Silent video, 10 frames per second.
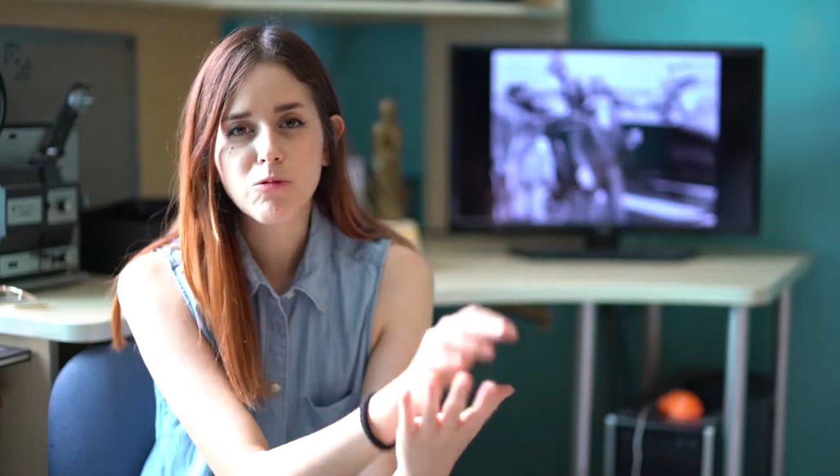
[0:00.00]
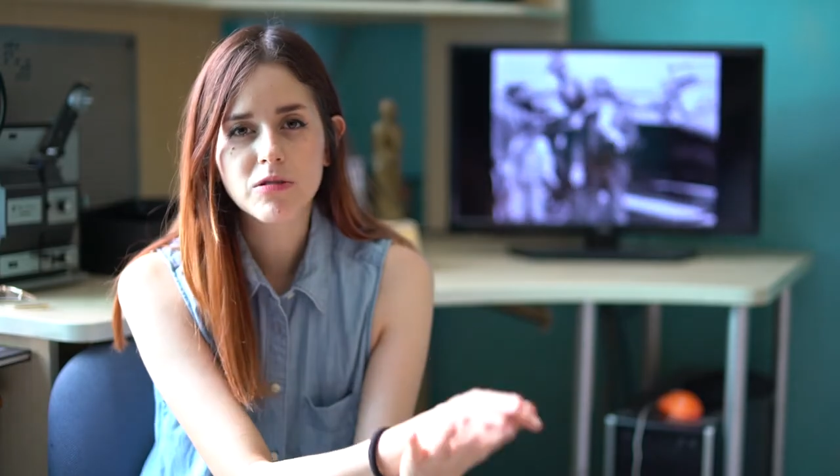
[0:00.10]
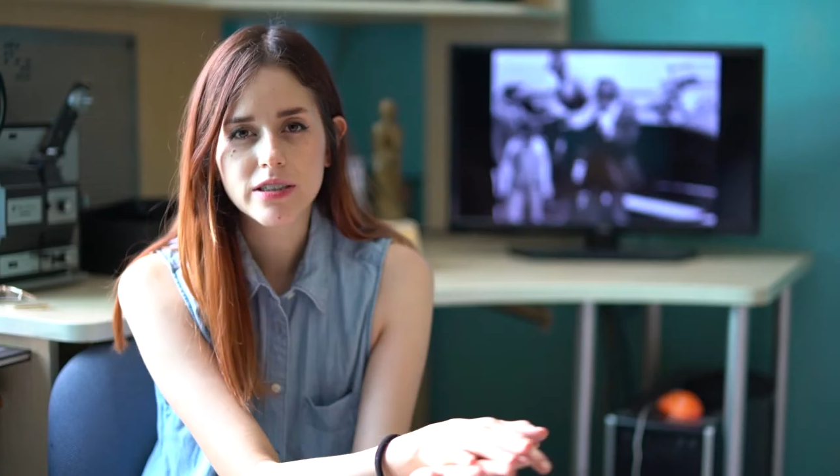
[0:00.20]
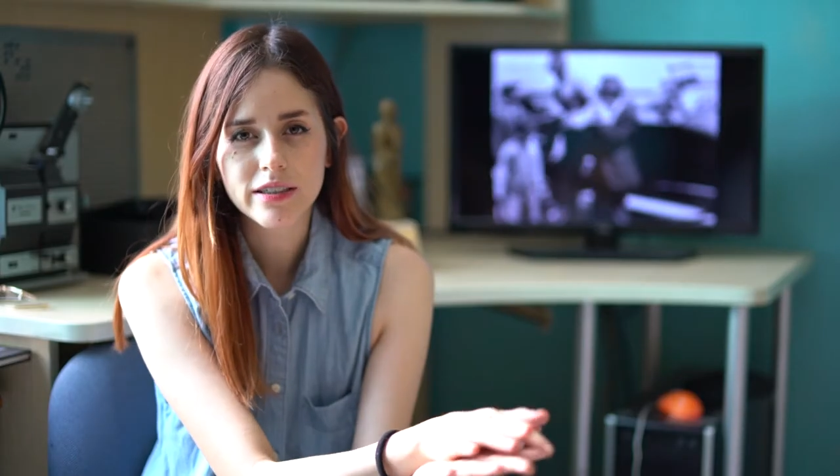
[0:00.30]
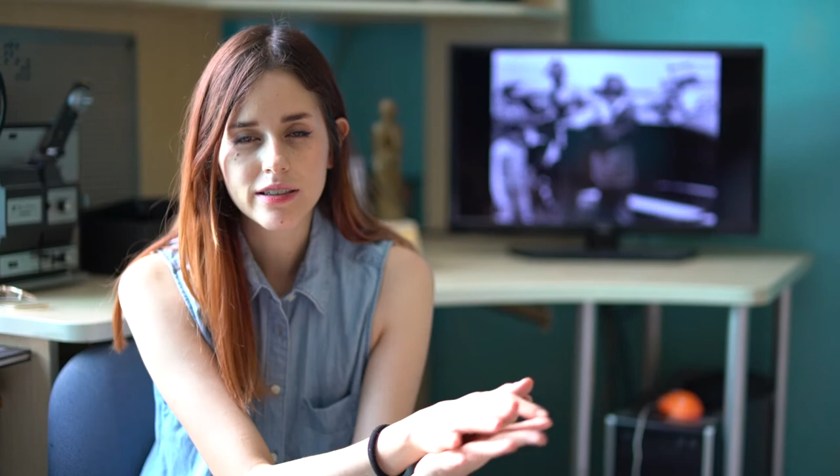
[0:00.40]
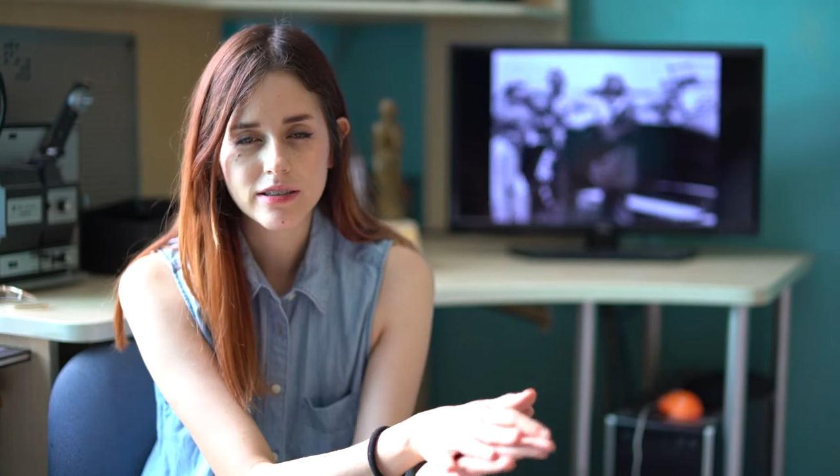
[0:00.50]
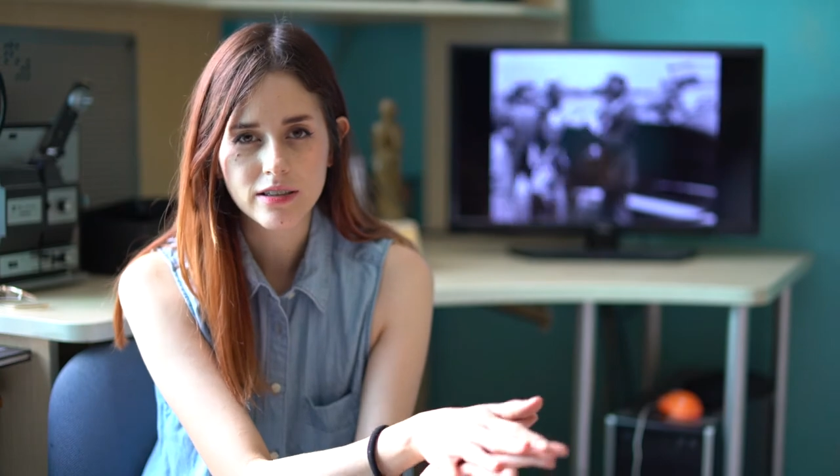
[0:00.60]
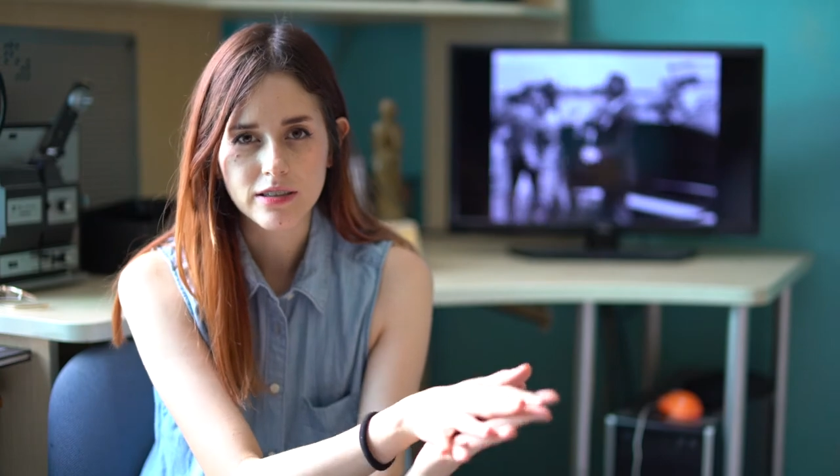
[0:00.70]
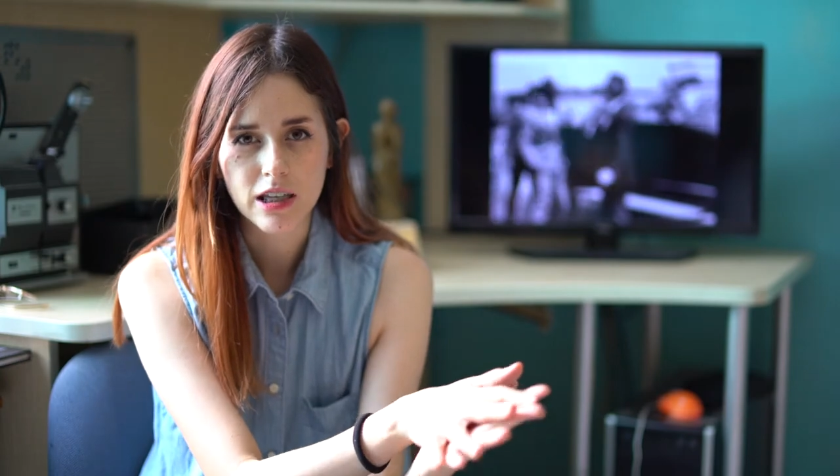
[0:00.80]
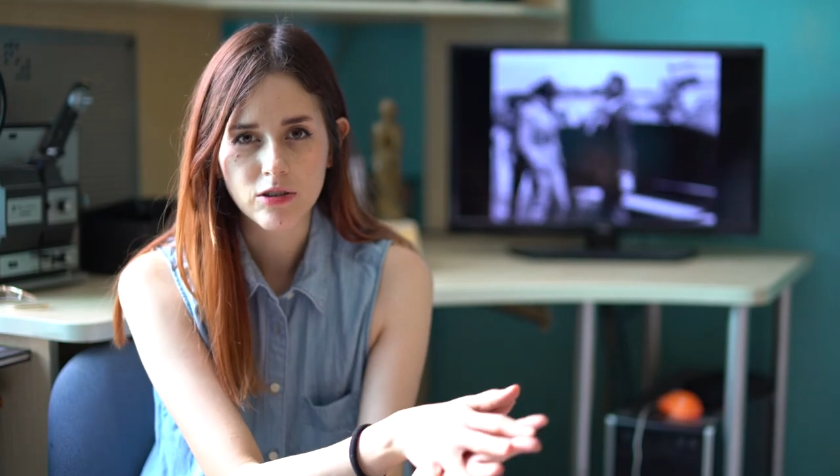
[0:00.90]
Ausentes
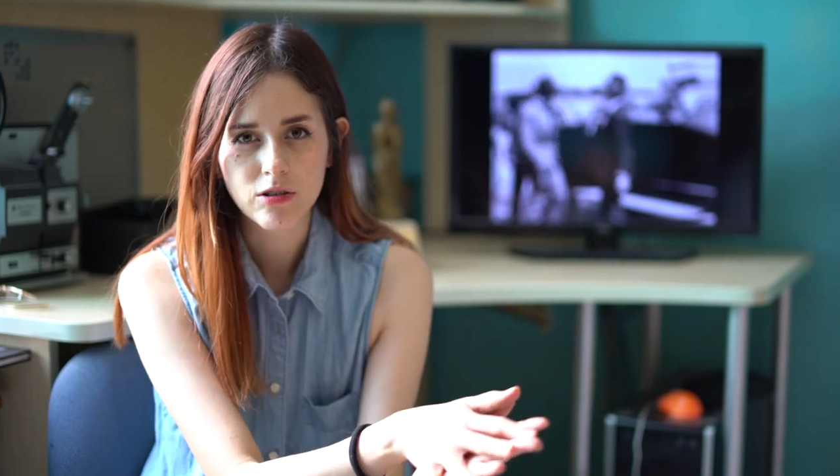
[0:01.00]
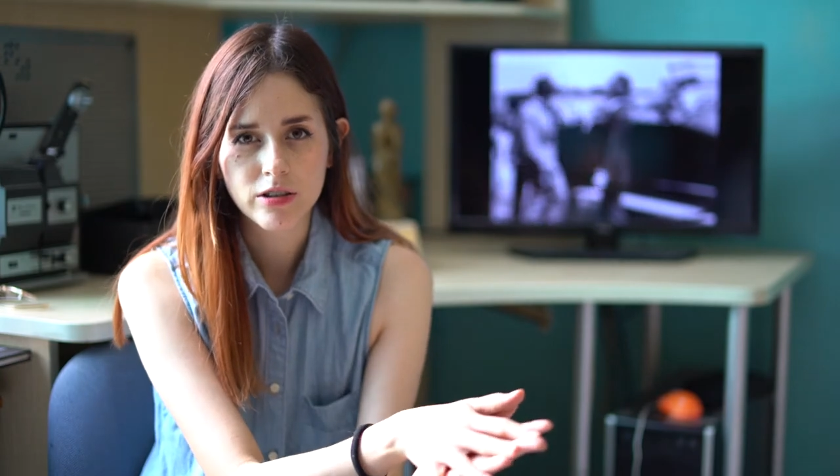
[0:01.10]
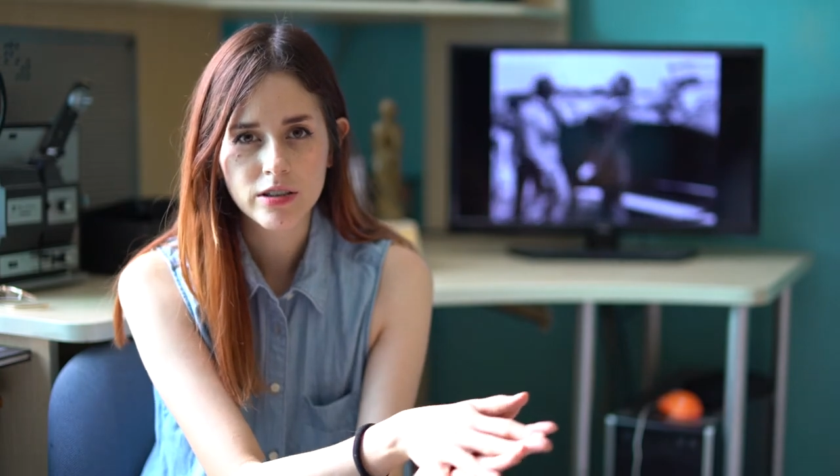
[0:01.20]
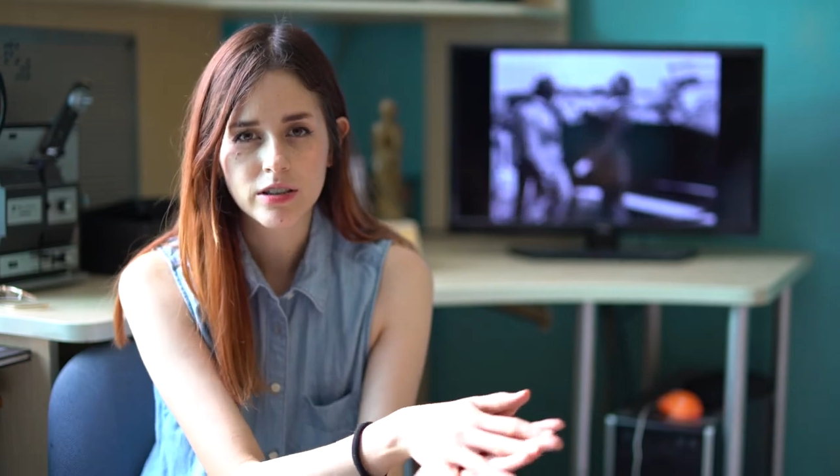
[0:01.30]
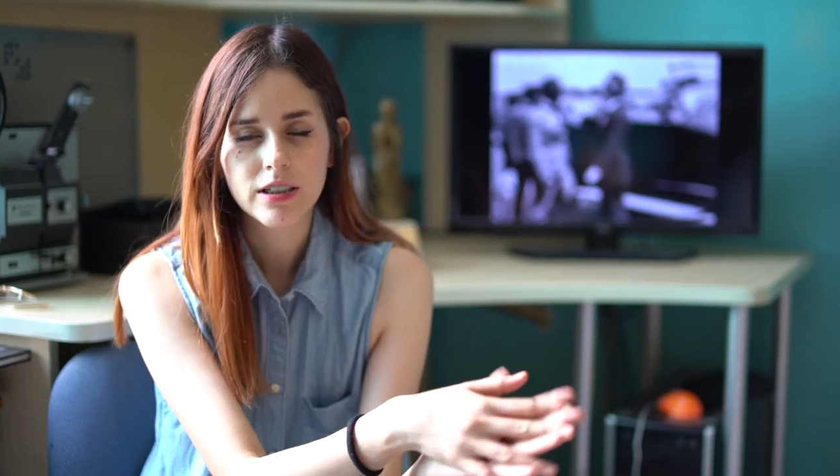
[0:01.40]
están hoy